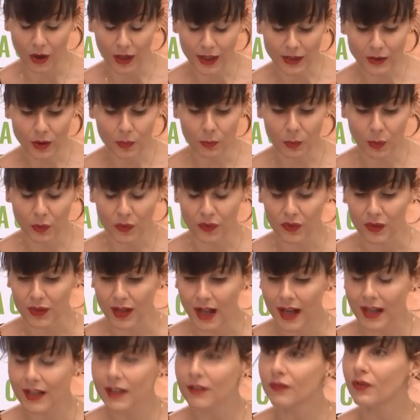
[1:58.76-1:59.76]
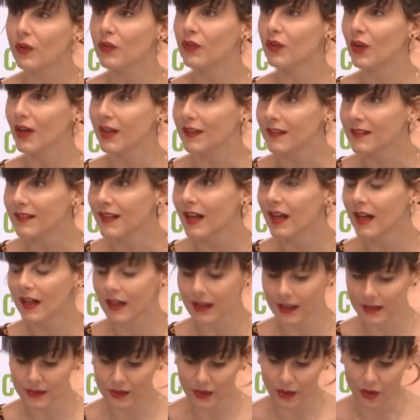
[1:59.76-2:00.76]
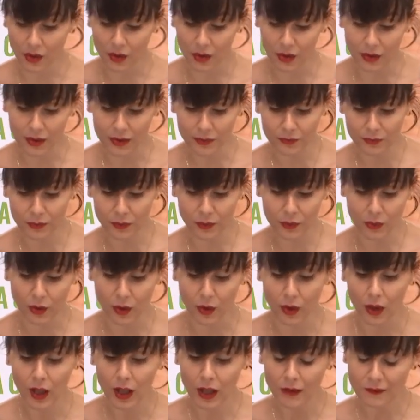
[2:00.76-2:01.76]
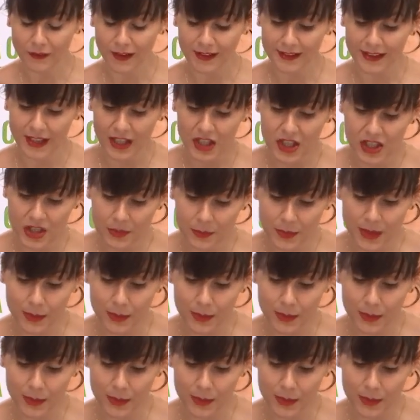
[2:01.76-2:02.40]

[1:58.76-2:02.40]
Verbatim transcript: et que pour cela, il faut se restreindre, euh, il faut faire des régimes